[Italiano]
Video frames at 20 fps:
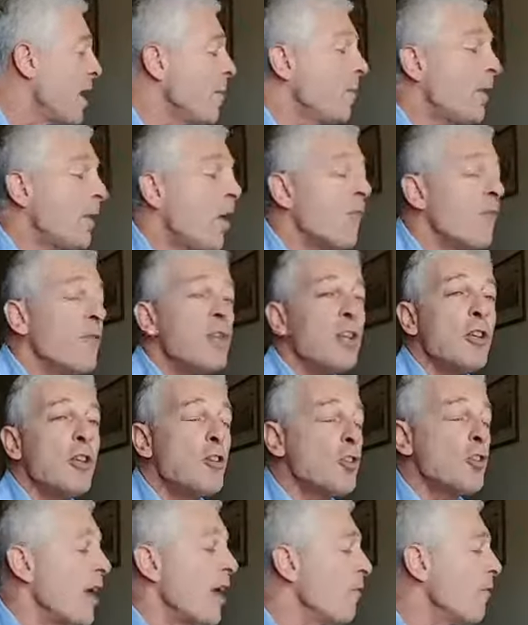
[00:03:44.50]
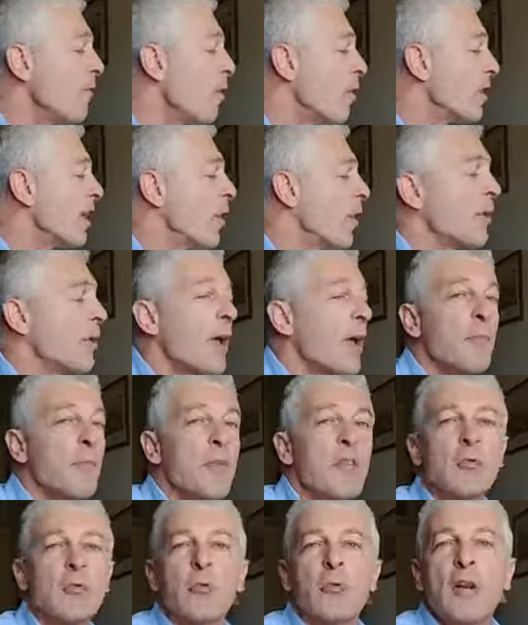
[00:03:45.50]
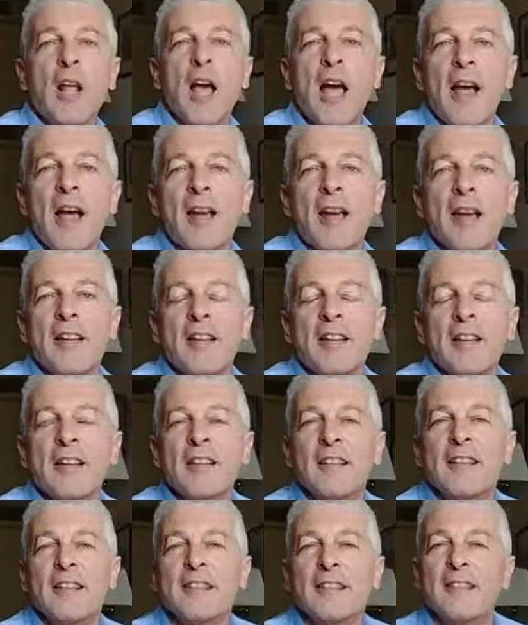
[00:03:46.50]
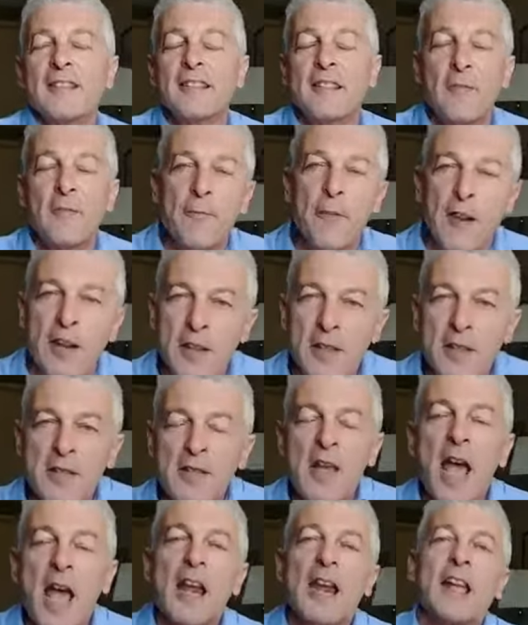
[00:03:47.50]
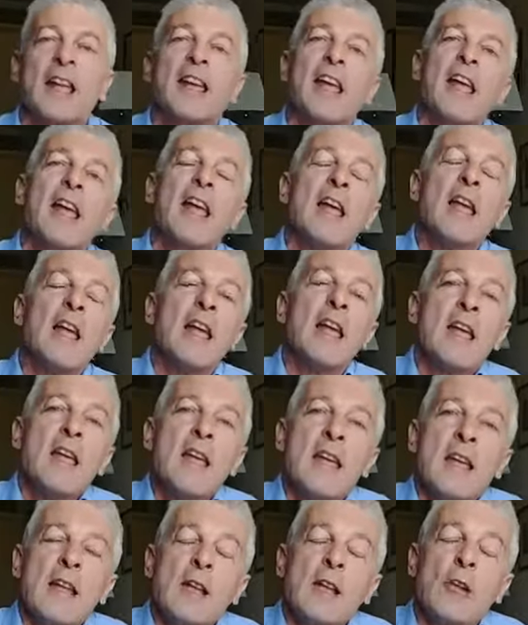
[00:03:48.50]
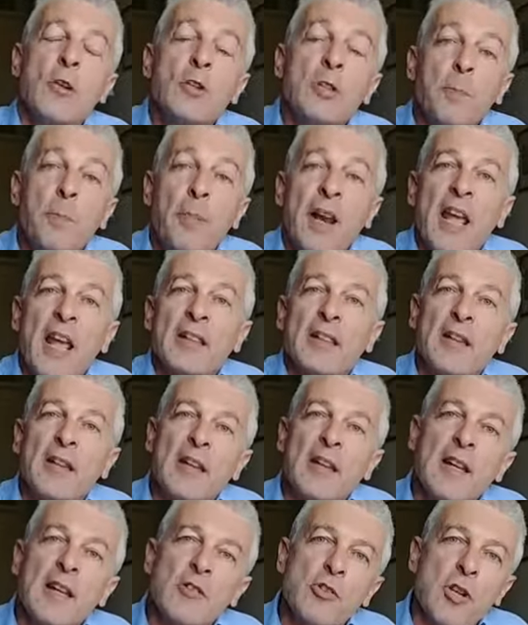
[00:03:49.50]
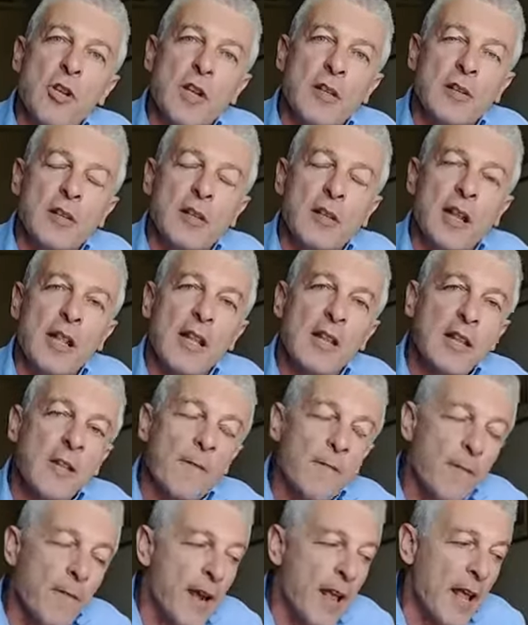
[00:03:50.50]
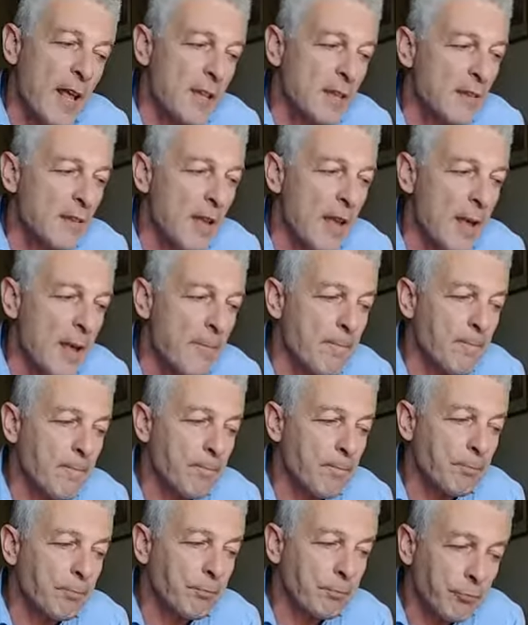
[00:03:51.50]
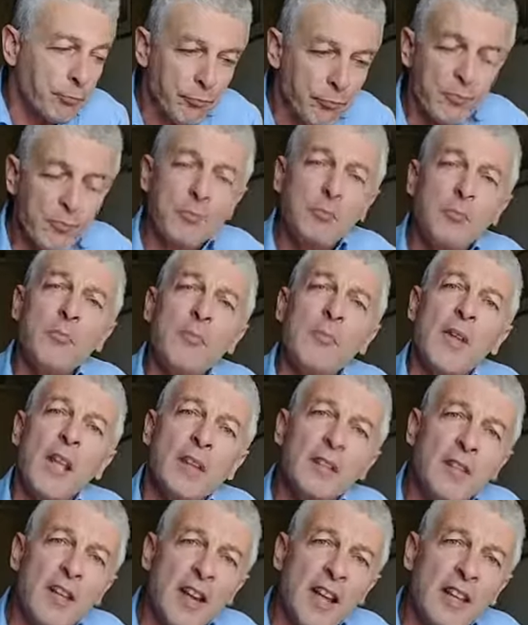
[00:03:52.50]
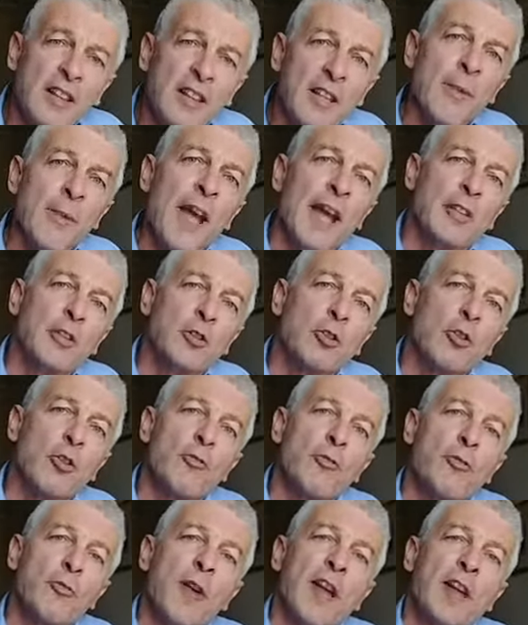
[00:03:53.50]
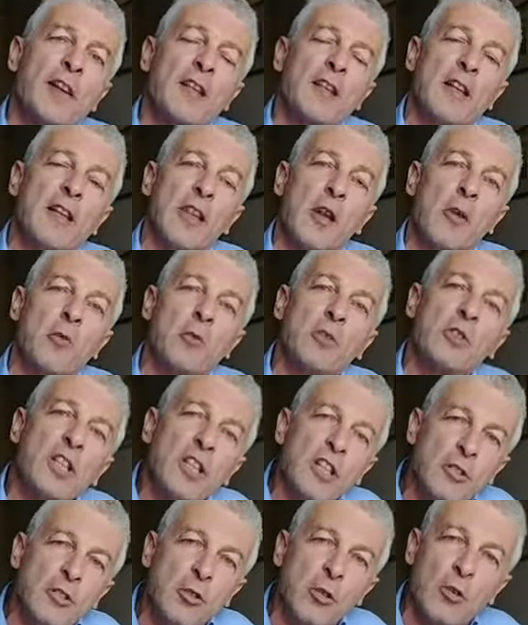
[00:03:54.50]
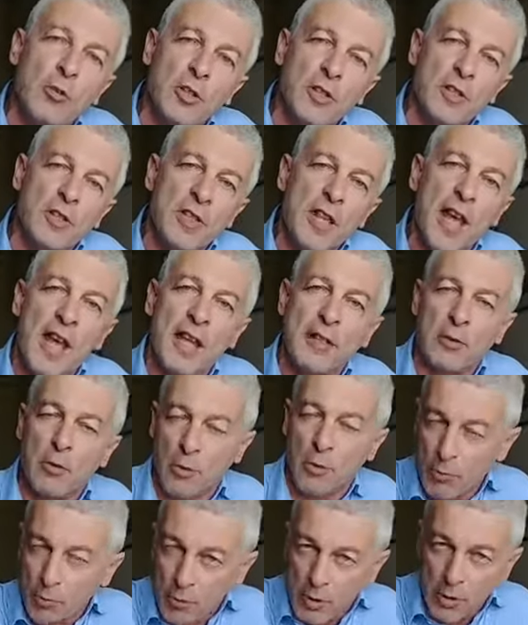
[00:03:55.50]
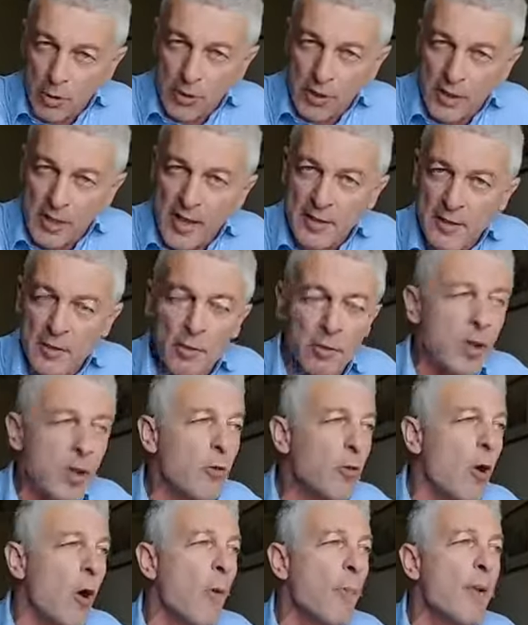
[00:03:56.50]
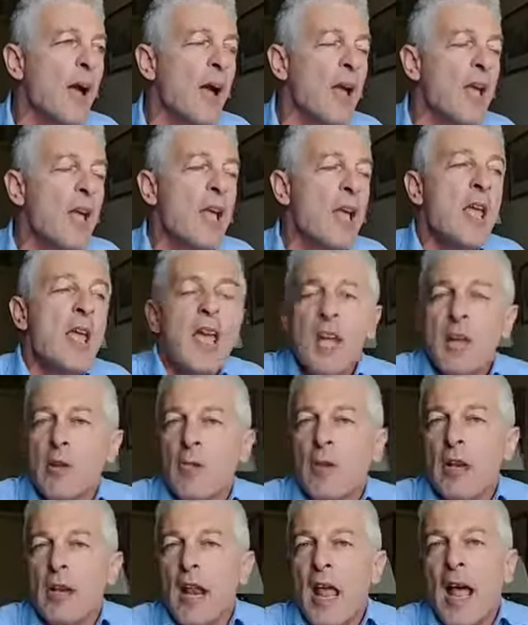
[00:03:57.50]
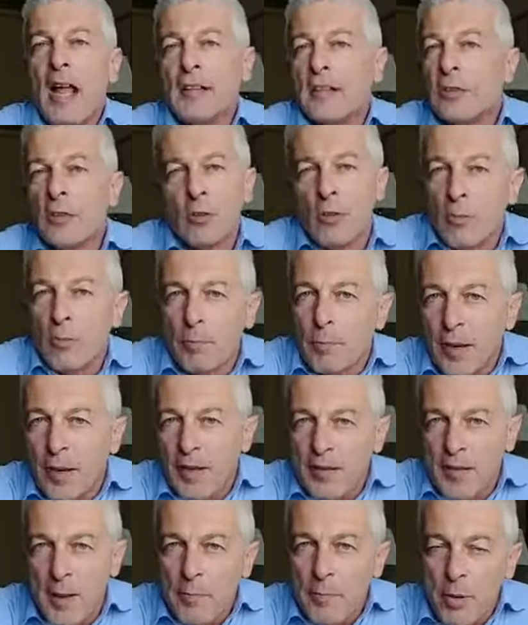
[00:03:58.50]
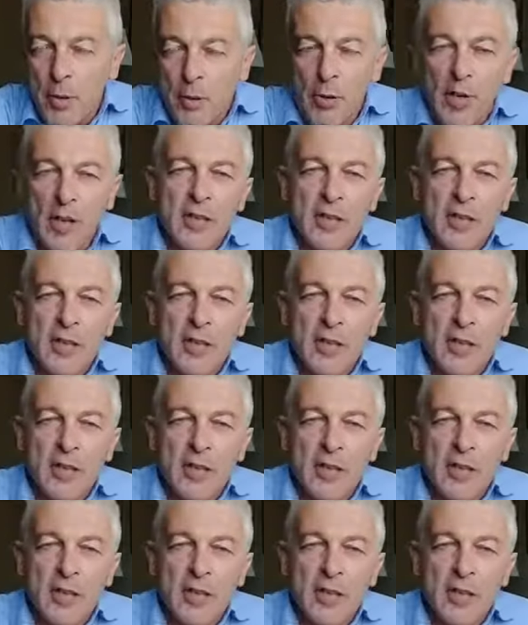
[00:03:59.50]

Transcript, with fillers: Però vi dicevo che è una misura differenziale, che lo spread registra la differenza di rendimento offerta da un titolo di Stato, quello tedesco in Europa, e quell'altro, per esempio quello